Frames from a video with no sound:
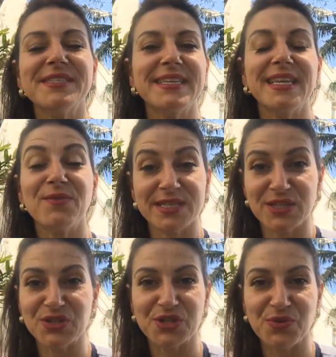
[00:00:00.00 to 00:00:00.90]
você não
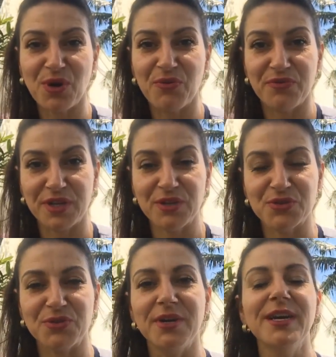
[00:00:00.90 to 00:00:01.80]
assistiu ao
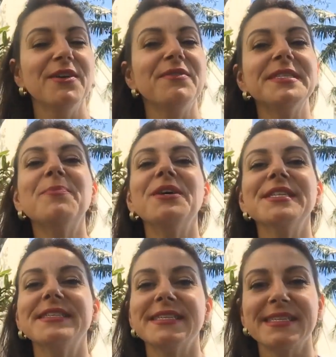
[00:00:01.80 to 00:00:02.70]
vídeo, você
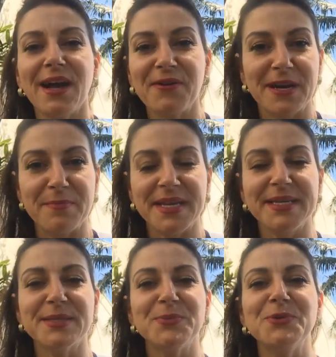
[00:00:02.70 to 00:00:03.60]
pode acessar agora
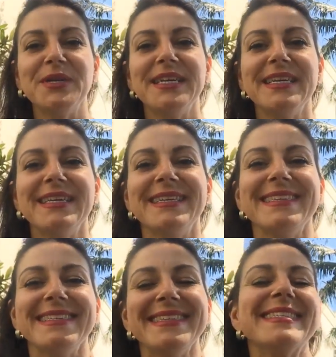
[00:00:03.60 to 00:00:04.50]
mesmo
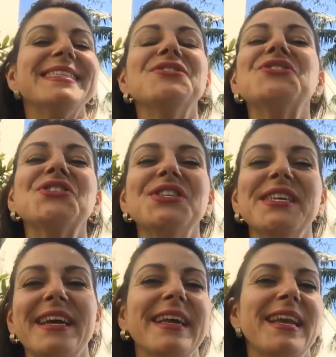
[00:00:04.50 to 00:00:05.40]
e
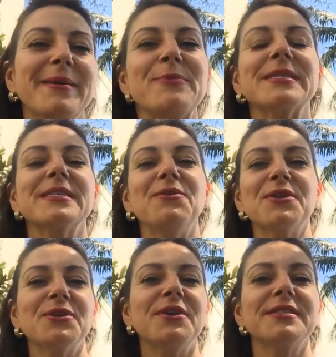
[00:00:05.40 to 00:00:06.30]
sentir aquela
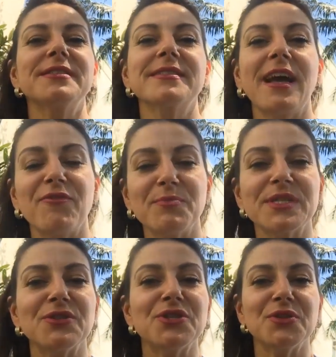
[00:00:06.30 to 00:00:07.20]
emoção que nós
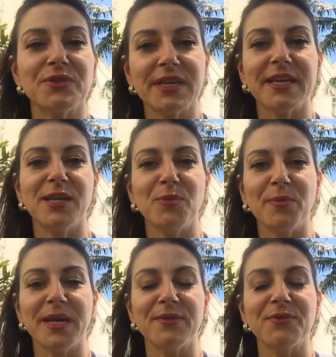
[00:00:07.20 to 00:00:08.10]
estávamos sentindo naquele
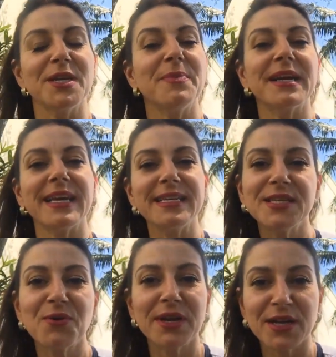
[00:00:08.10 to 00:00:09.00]
momento. E para quem
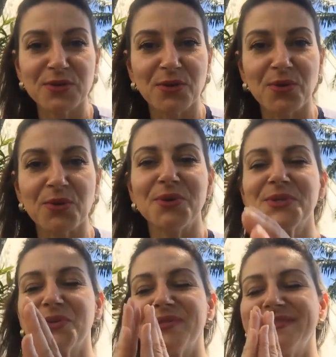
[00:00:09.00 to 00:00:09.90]
se conectou
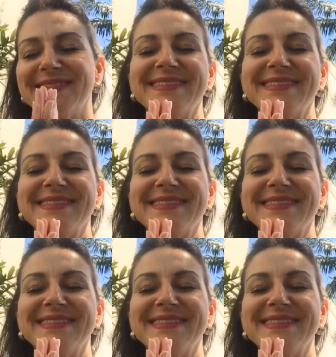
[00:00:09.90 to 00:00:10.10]
conosco,